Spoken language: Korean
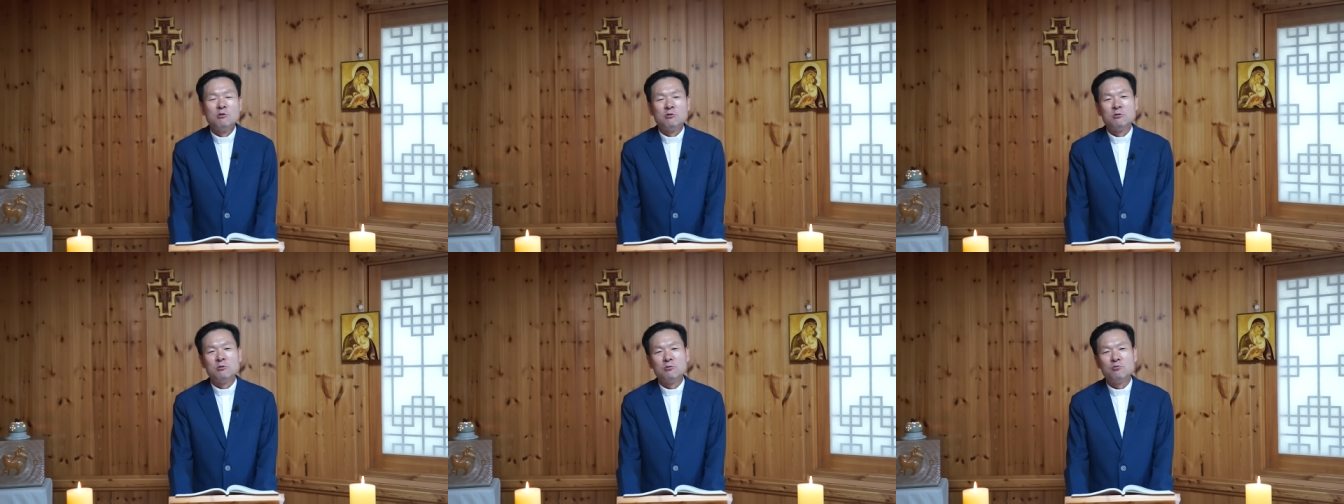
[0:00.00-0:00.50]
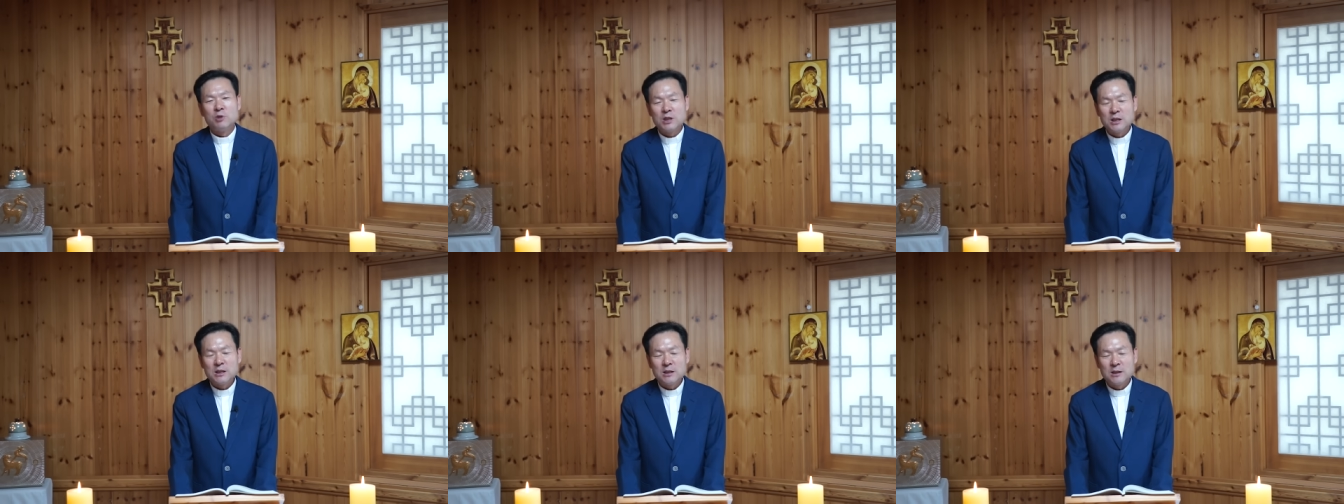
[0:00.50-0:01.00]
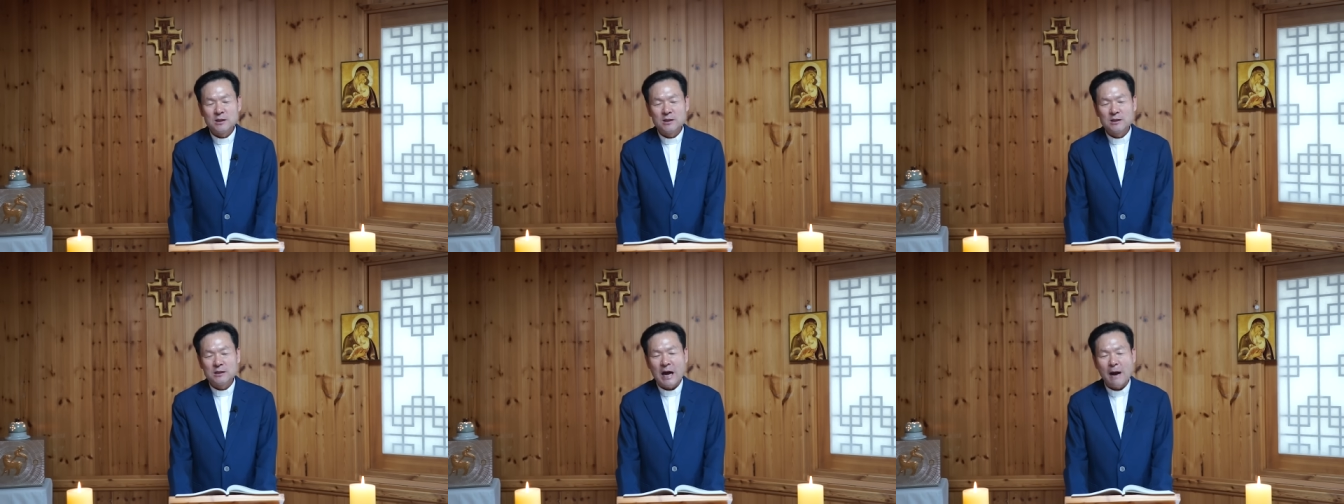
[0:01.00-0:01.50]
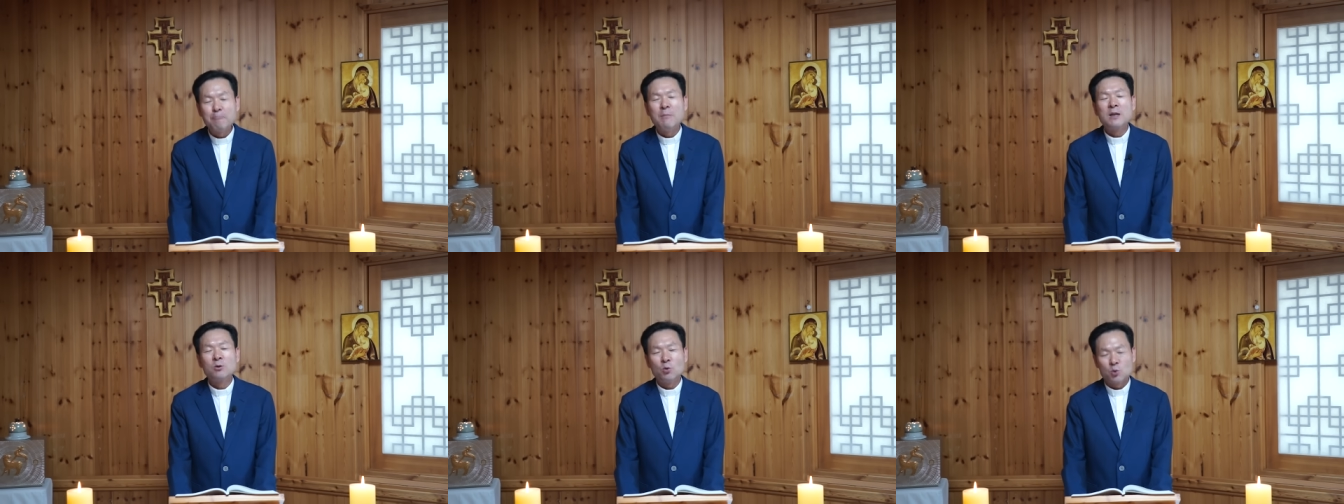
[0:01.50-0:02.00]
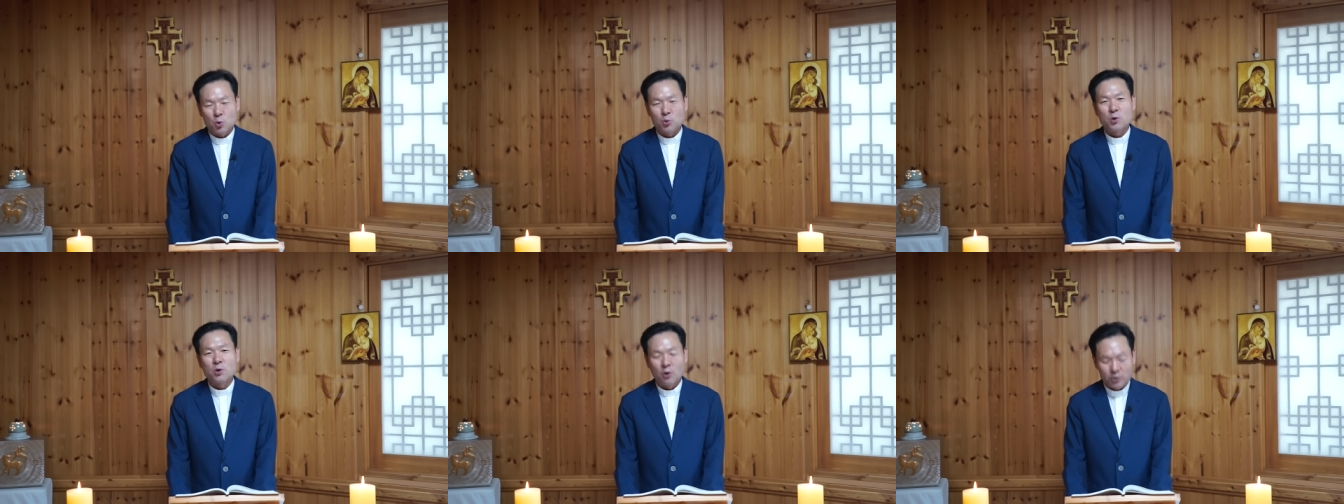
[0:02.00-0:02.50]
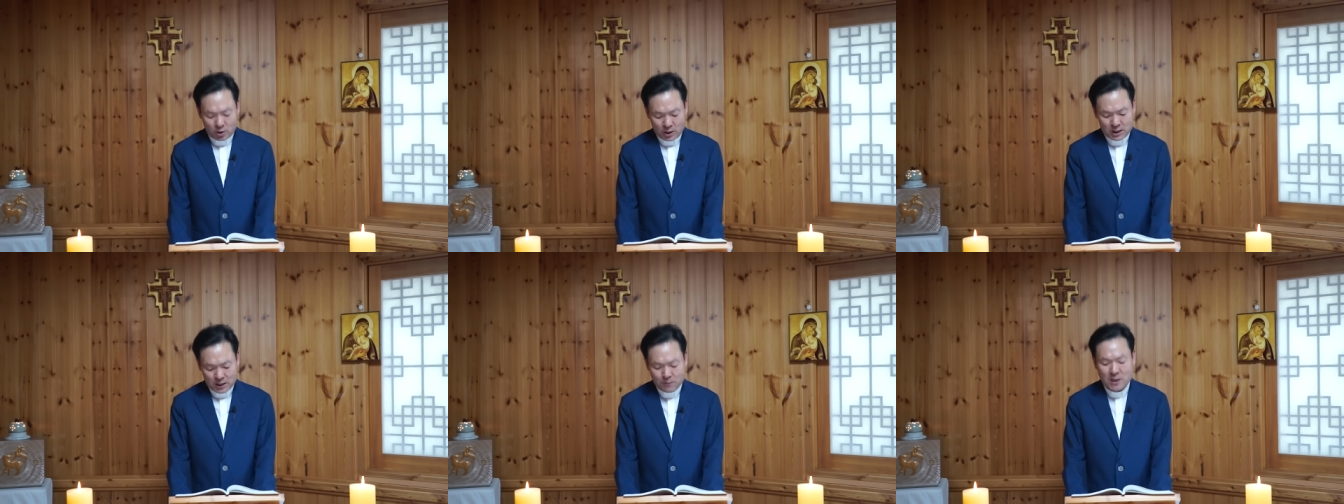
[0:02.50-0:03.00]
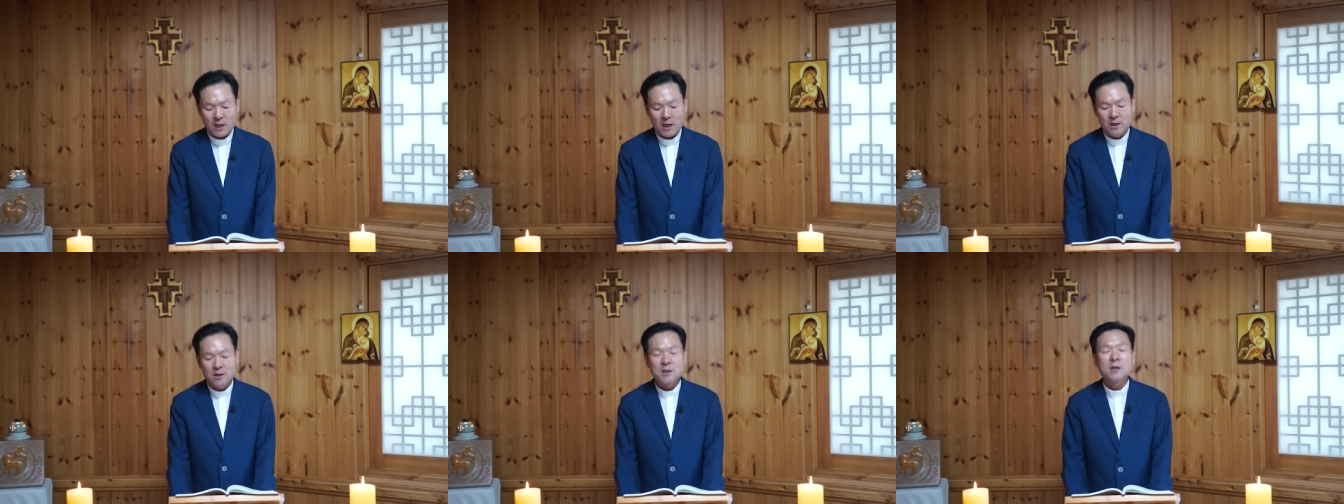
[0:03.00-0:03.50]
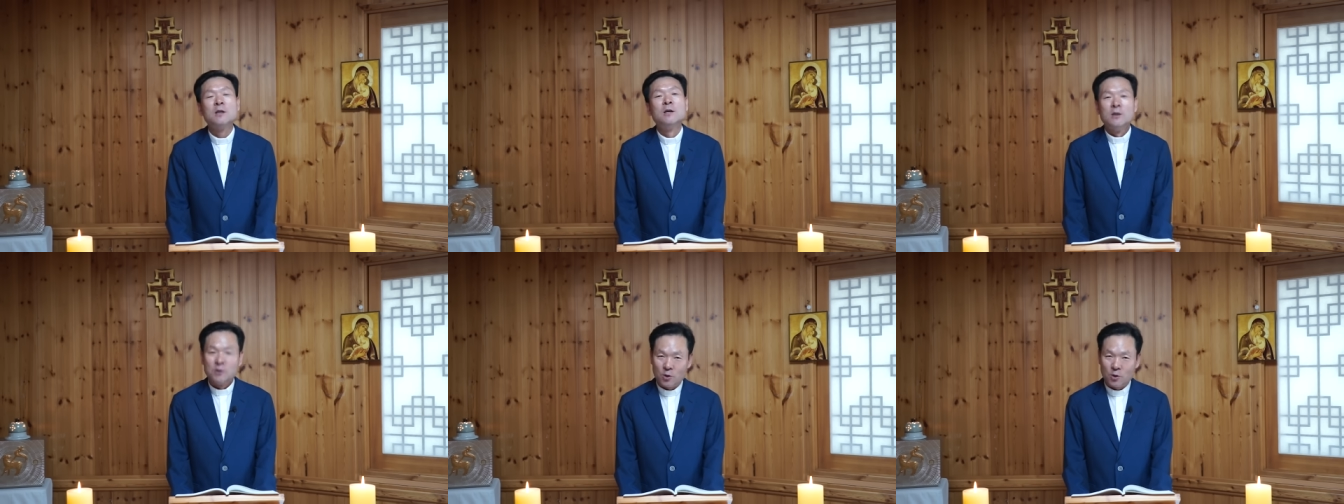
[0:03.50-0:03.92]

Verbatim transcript: 어, 우리 한반도 조선 을 어떻게 침략했는지